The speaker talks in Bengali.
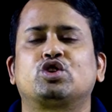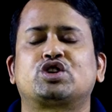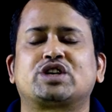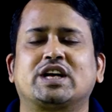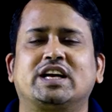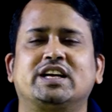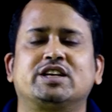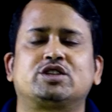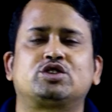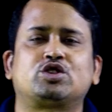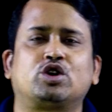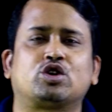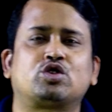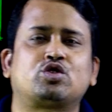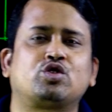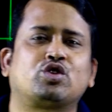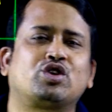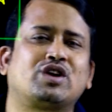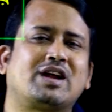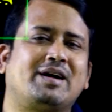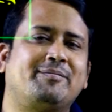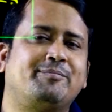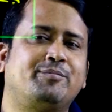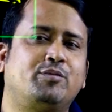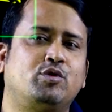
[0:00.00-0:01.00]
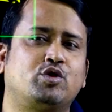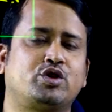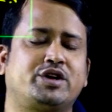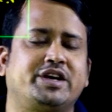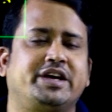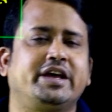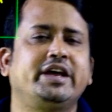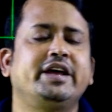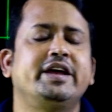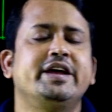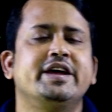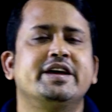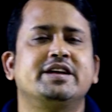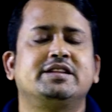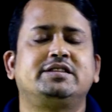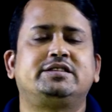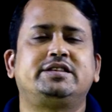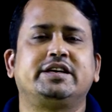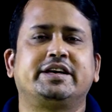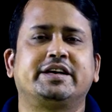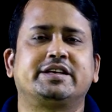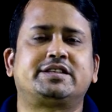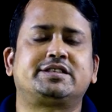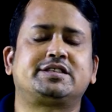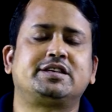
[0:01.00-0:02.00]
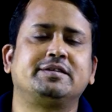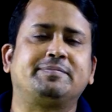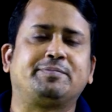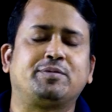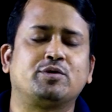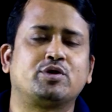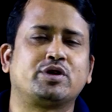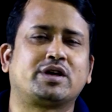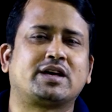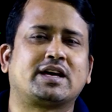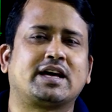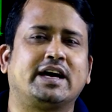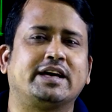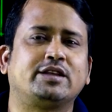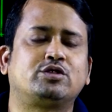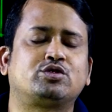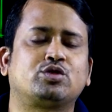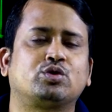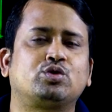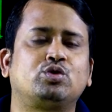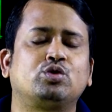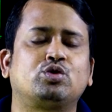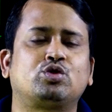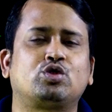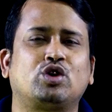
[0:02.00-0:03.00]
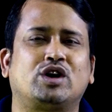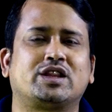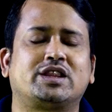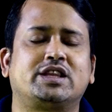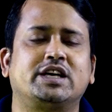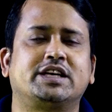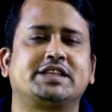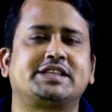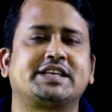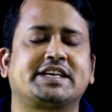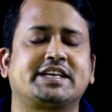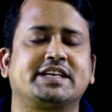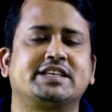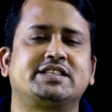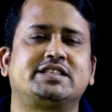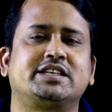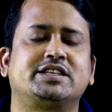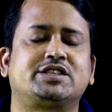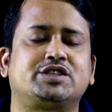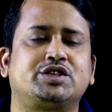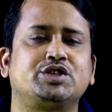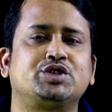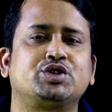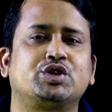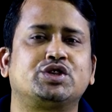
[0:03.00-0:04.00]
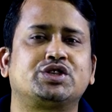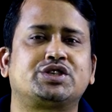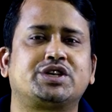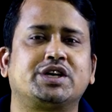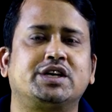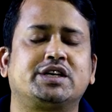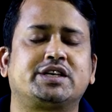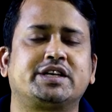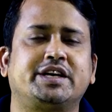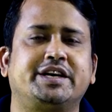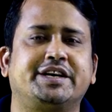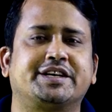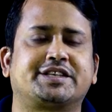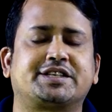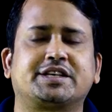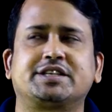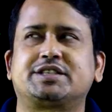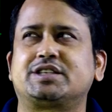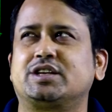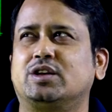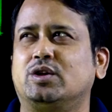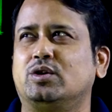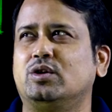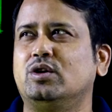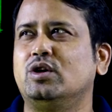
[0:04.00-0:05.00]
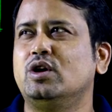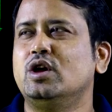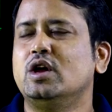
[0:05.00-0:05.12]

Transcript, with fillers: সালে চট্টগ্রাম বোর্ডে জেএসসি পরীক্ষায় চতুর্থ অধ্যায় থেকে যে সৃজনশীলটি এসেছিল